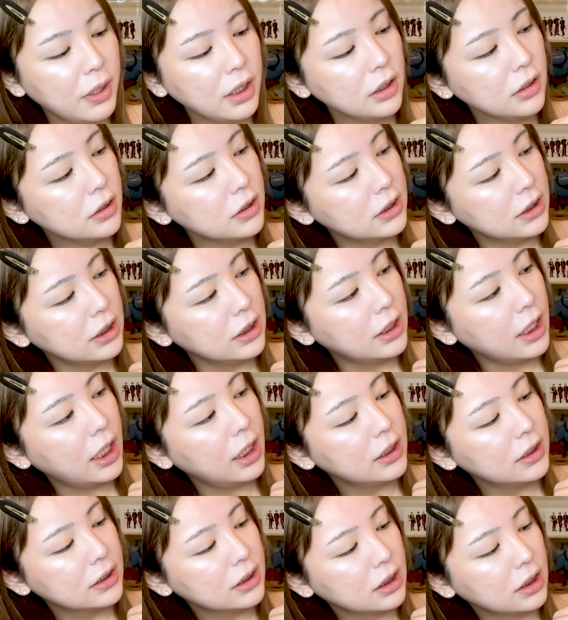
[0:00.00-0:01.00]
パクチー
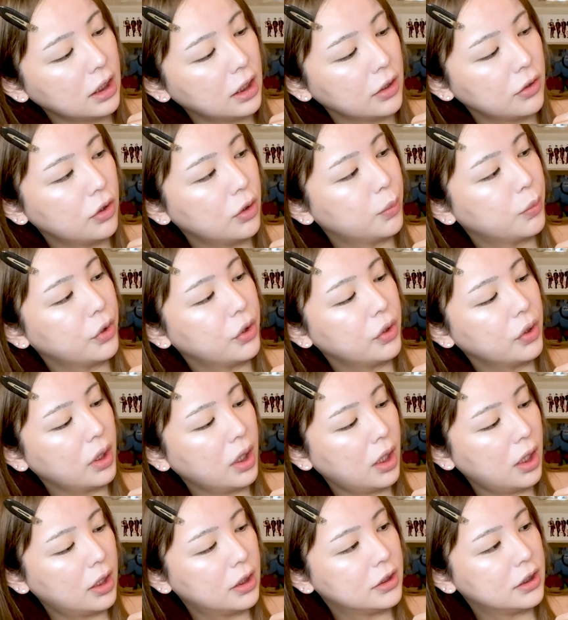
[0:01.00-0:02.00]
大好きな人もいる
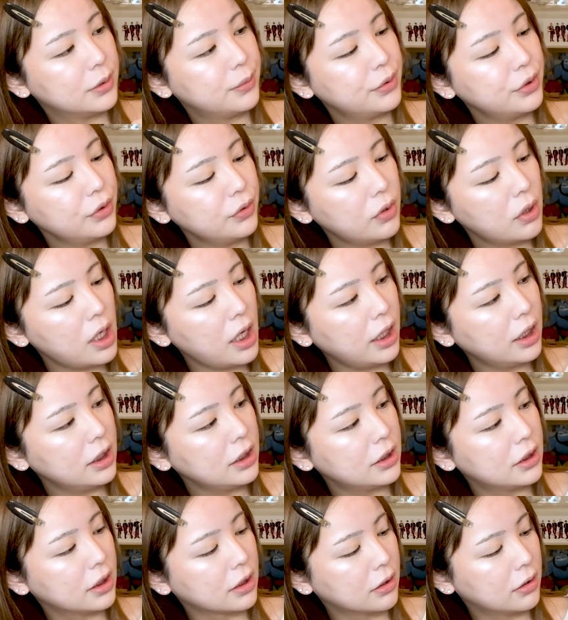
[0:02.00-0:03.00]
から自分を
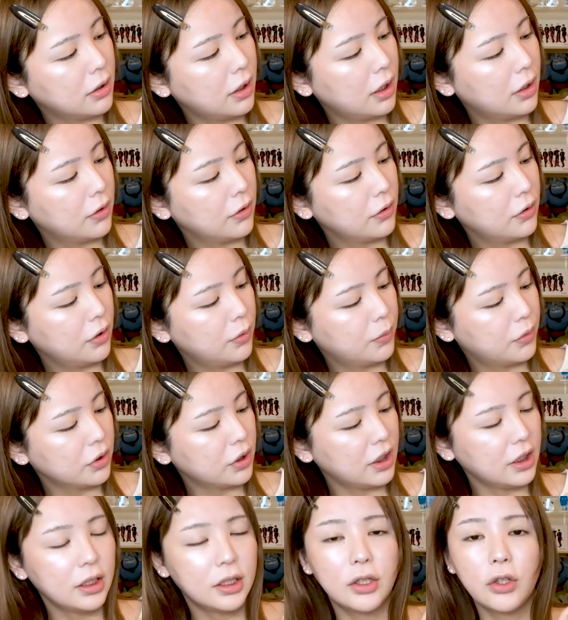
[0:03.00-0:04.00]
愛してくれる人も
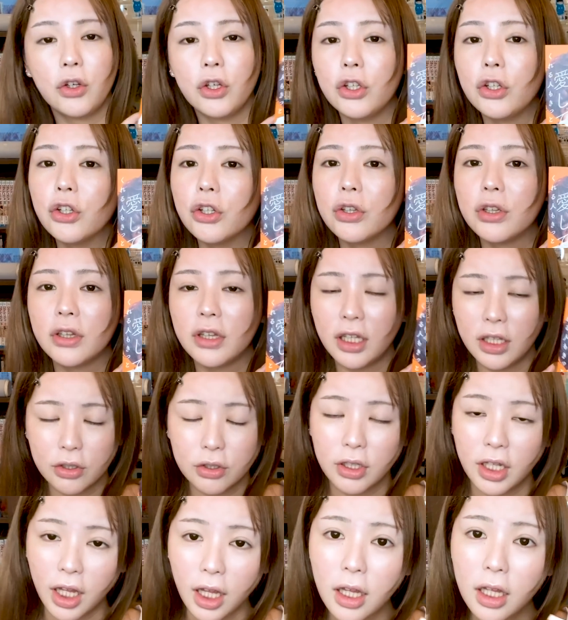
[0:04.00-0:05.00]
きっといるって
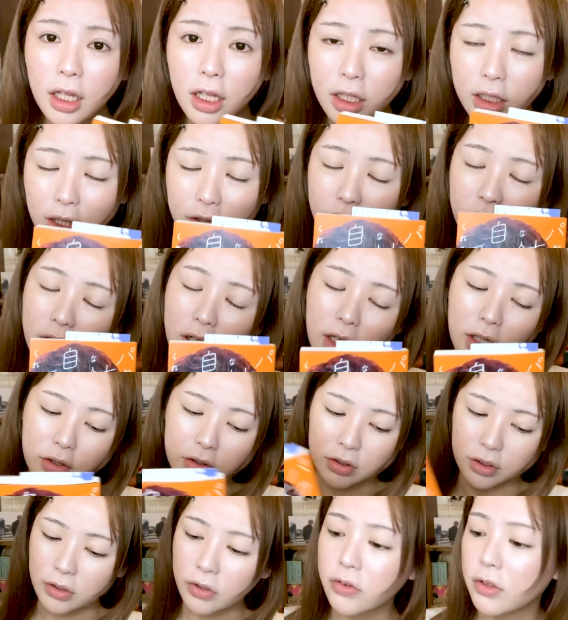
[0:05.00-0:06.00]
いうね。やつがあ
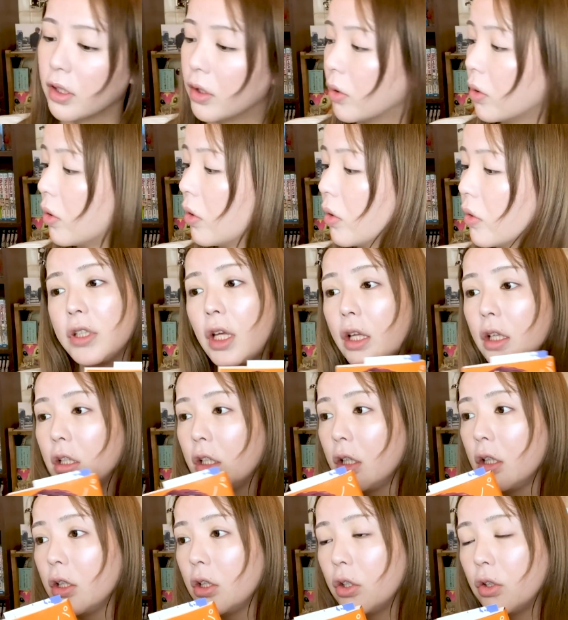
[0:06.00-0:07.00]
るんですけど、最
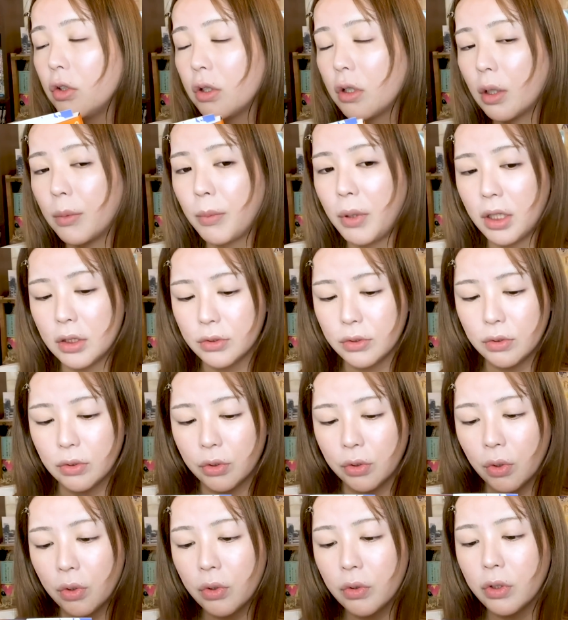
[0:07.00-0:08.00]
近っていうかまあちょっ
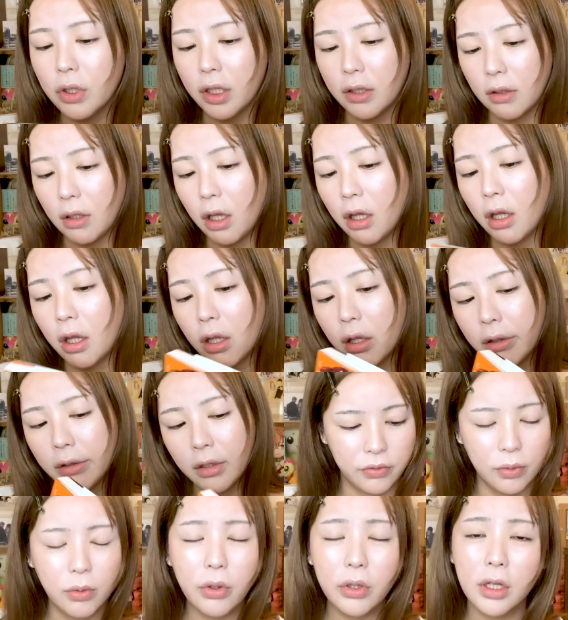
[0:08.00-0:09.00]
と読んでて、
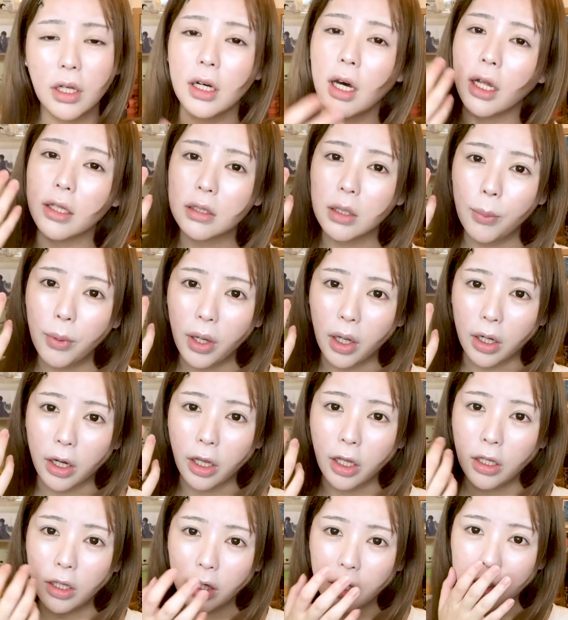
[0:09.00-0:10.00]
すごいなんか頭が
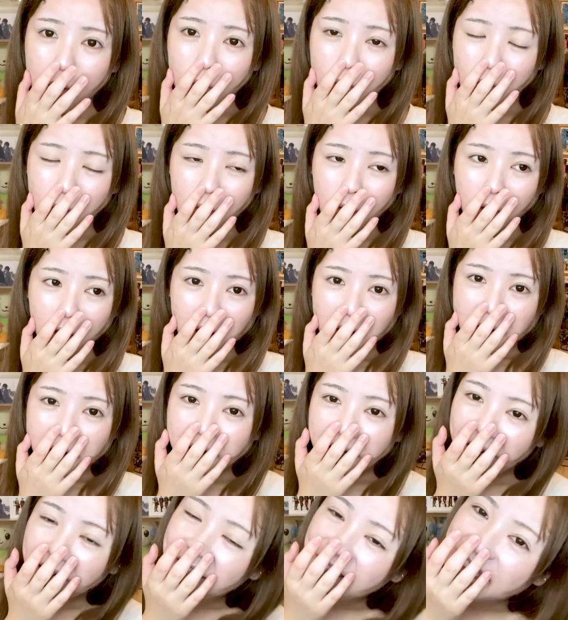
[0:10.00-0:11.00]
恋愛の
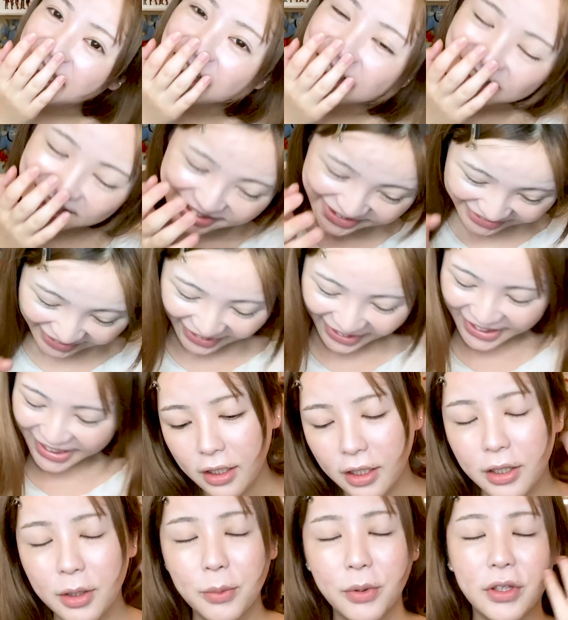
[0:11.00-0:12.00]
になっちゃってさ、
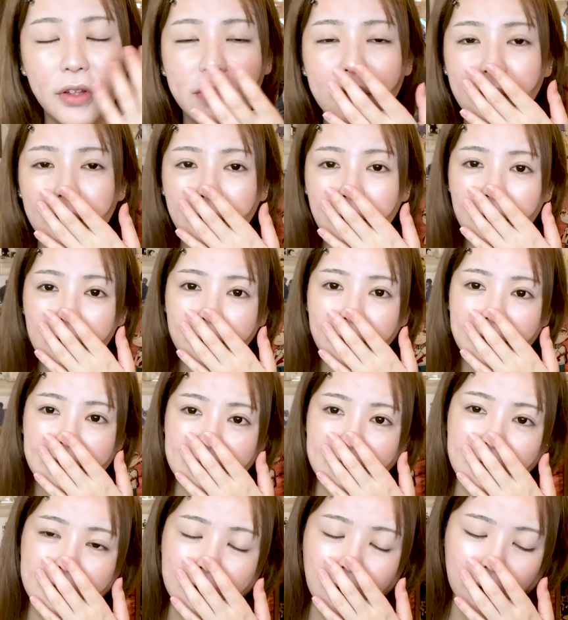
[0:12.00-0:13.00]
え、でもね、すごい
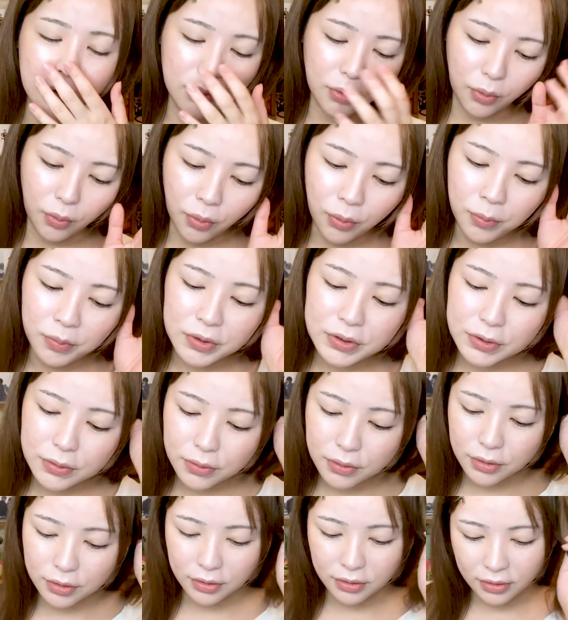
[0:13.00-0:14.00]
マジでちょっと面
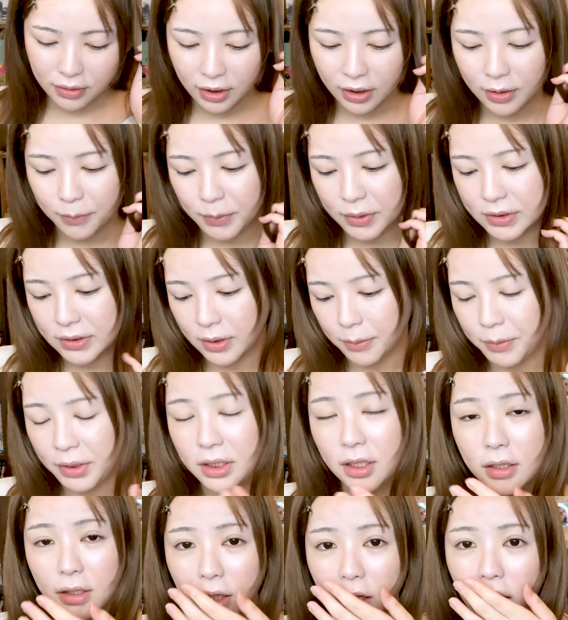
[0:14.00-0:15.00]
白くって、マジで
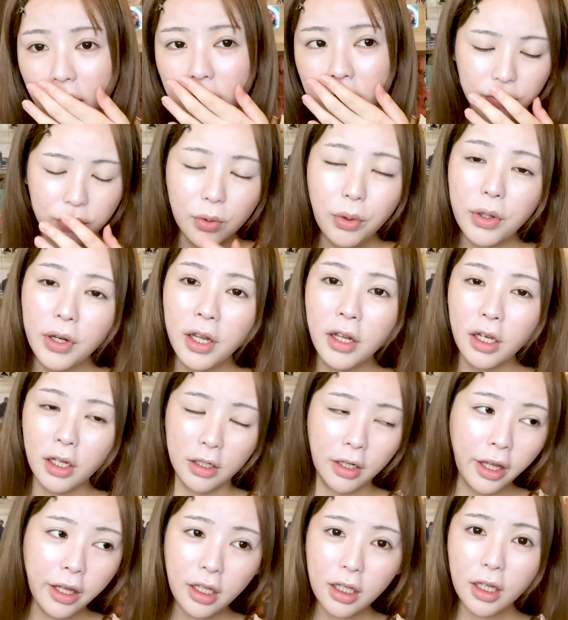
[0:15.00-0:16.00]
見てて、すごいなん
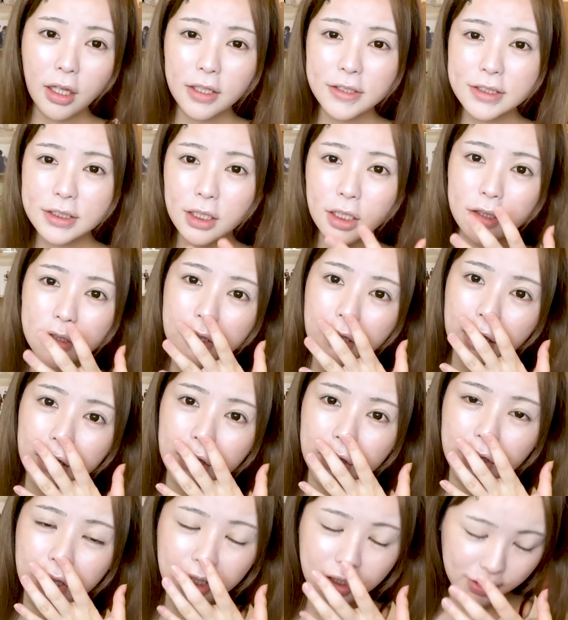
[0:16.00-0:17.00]
か恋愛したくな
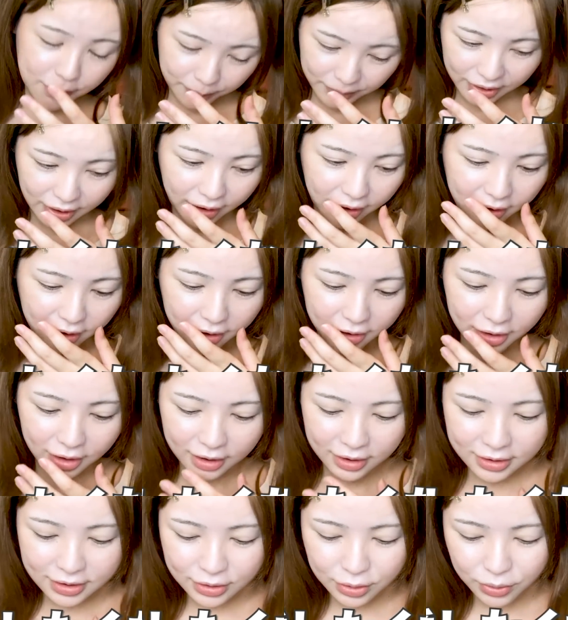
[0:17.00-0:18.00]
るみたいな
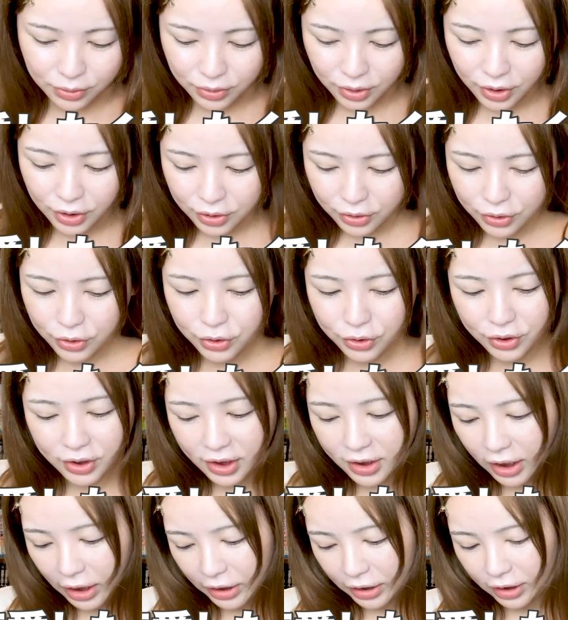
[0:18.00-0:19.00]
感じの空
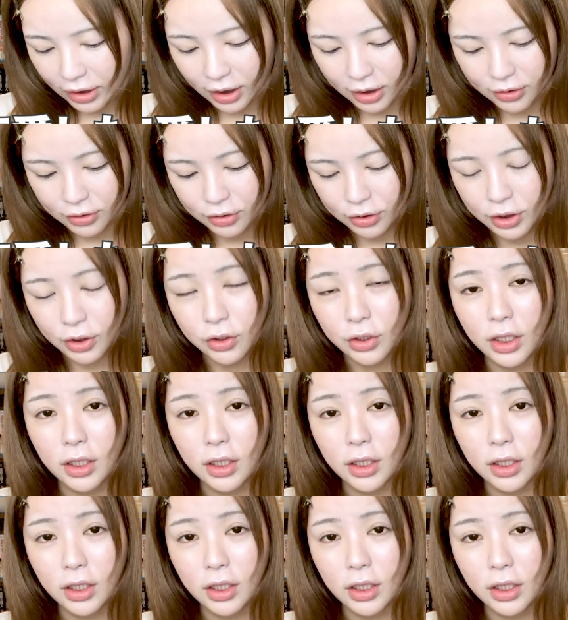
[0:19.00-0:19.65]
気感になるんだよ